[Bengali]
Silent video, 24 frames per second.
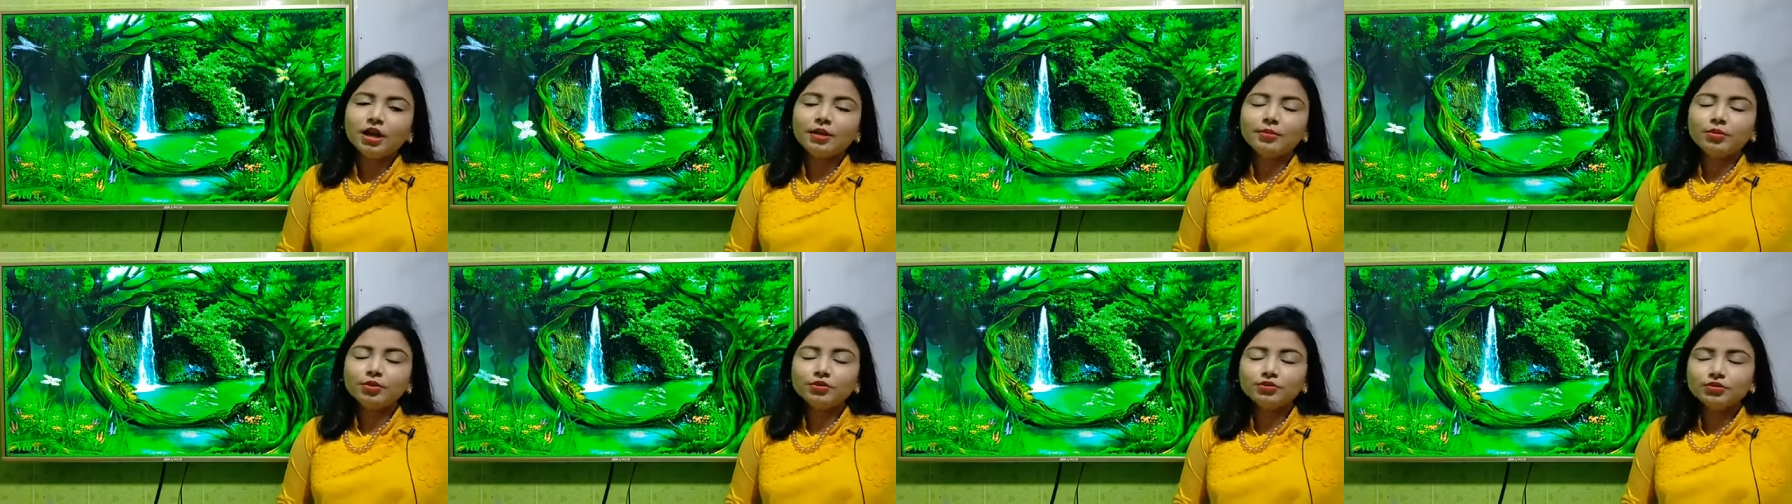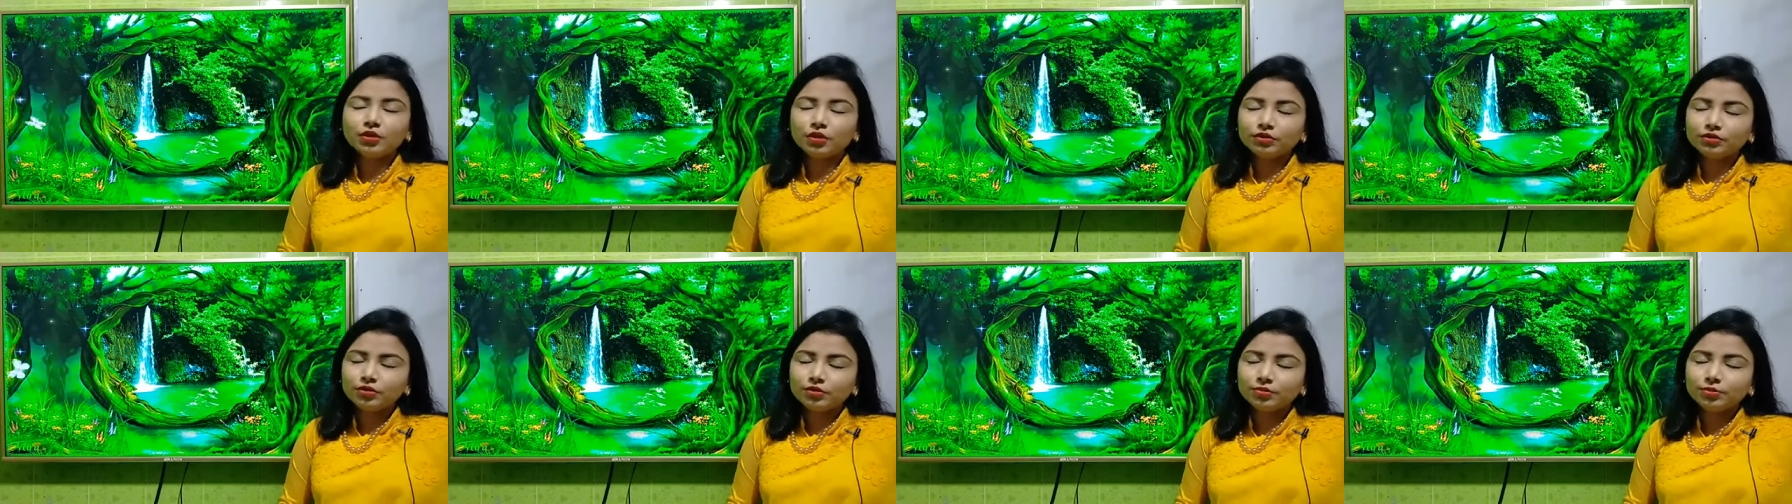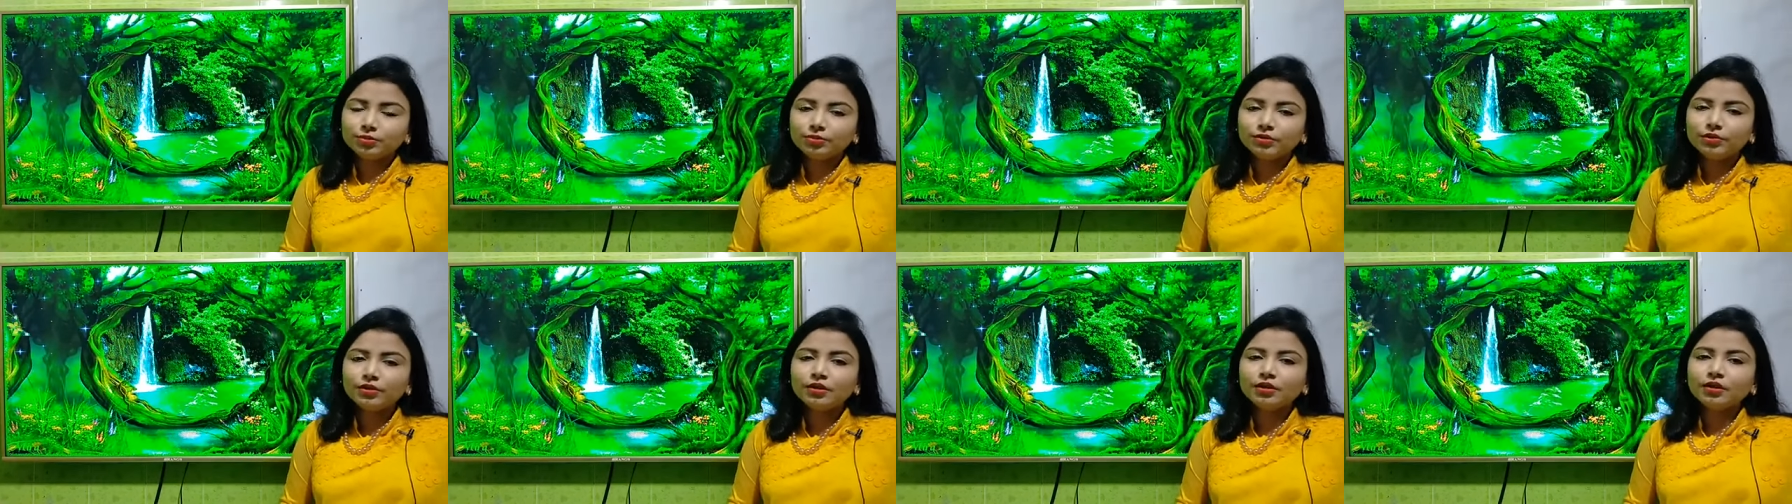এবং
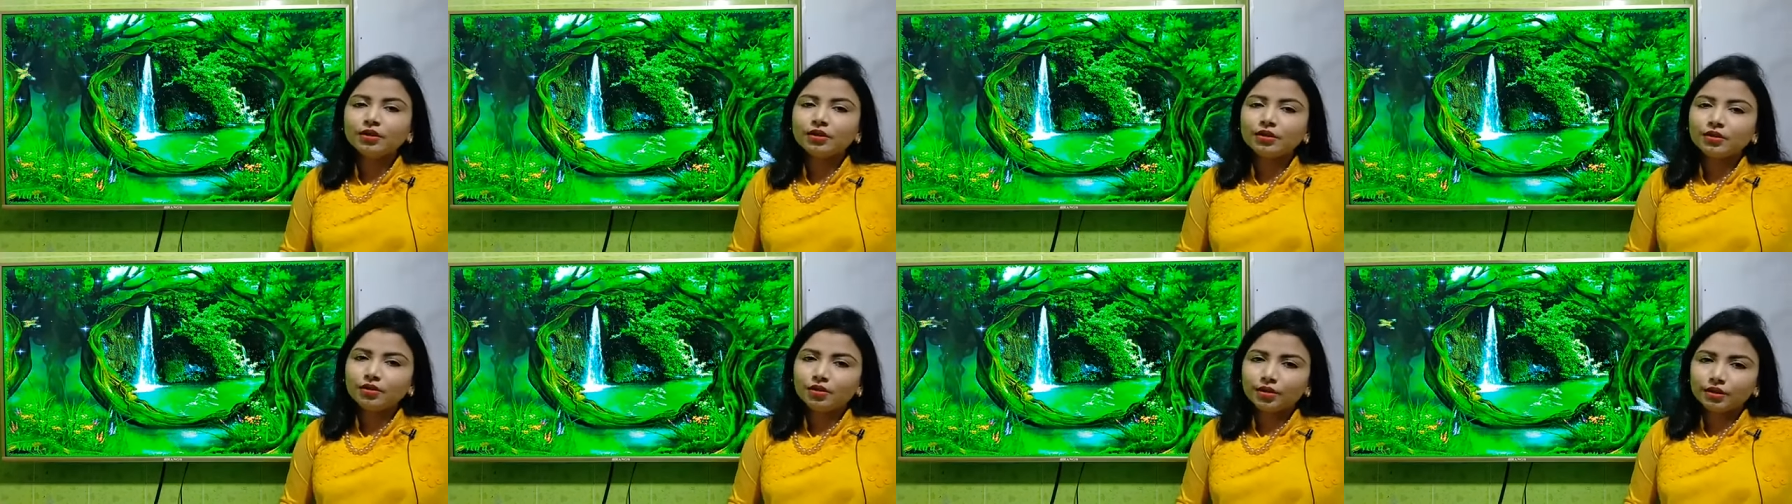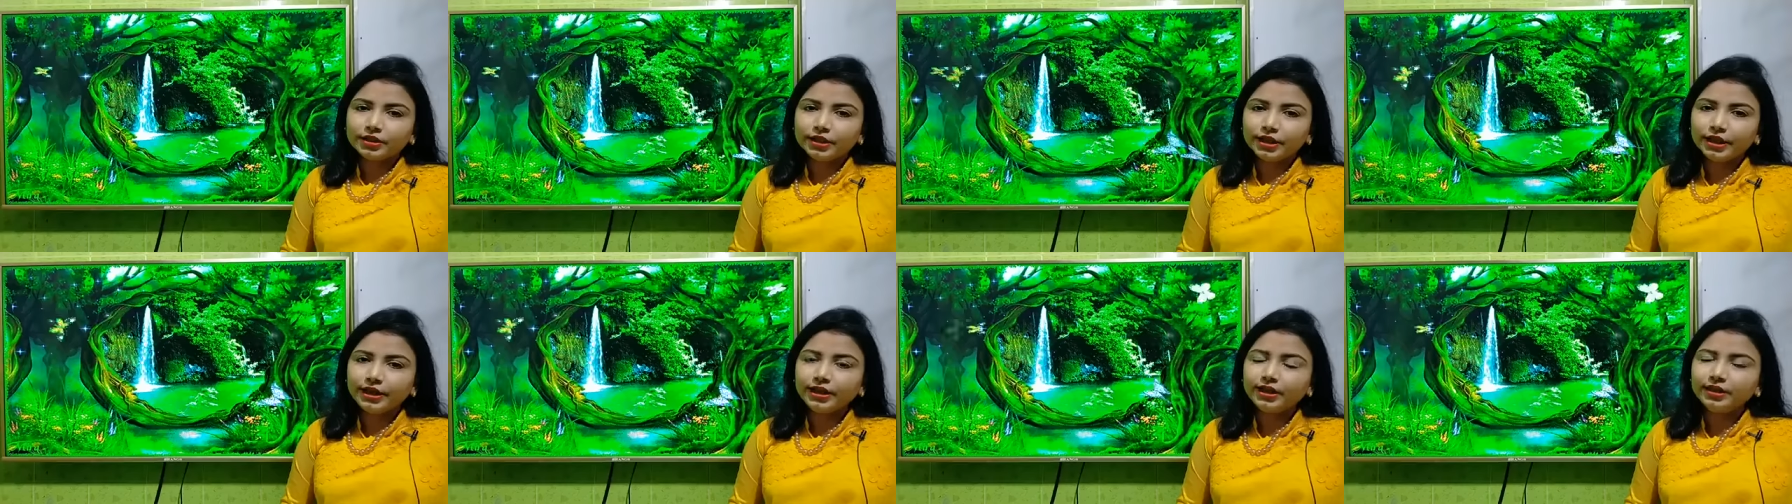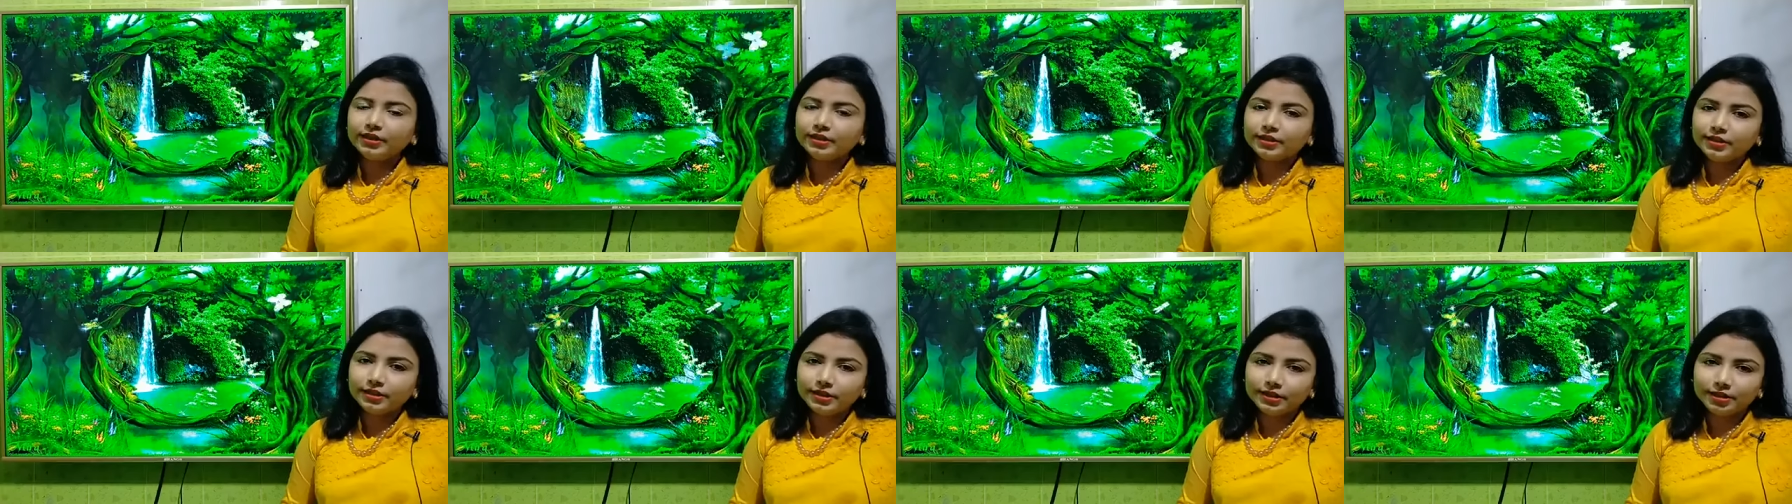তথ্যবহুল কথাই
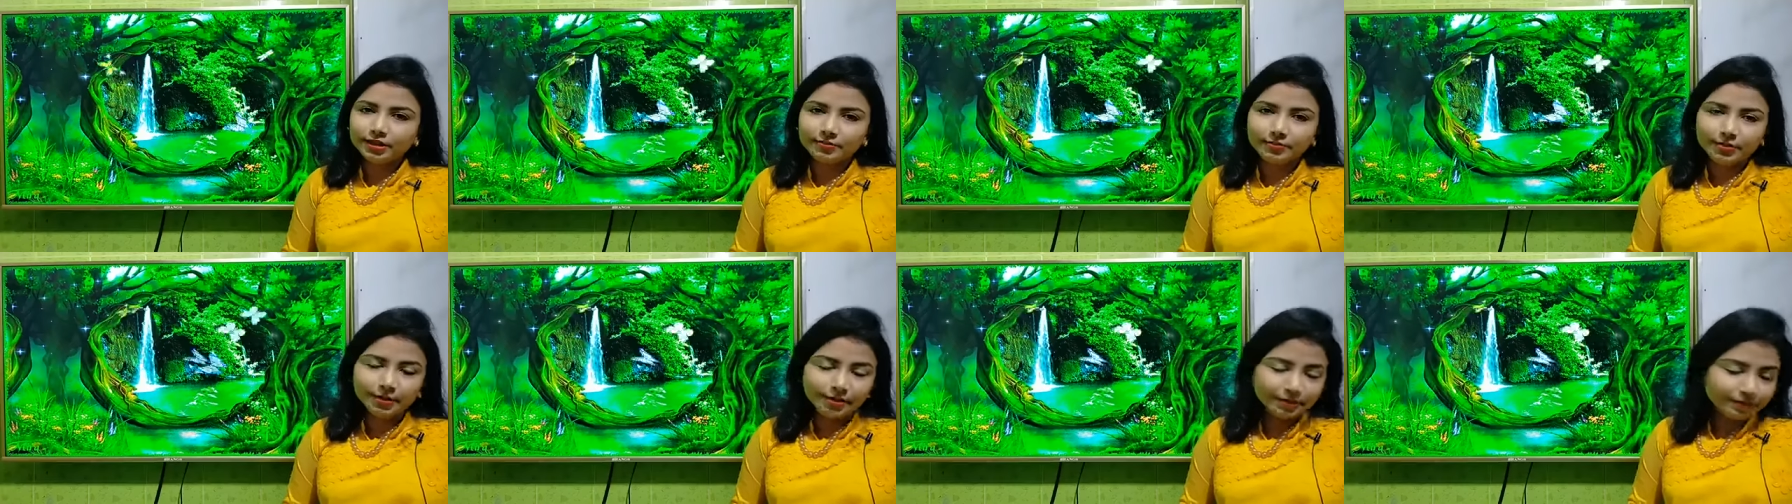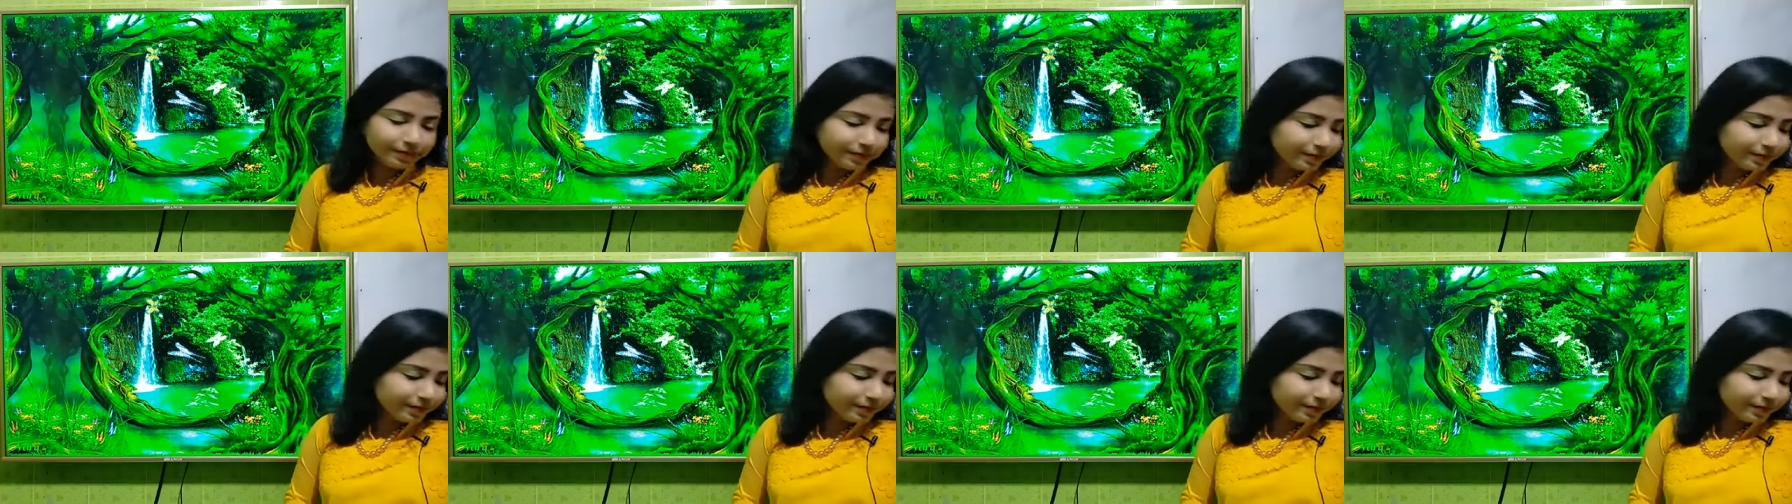লিখবে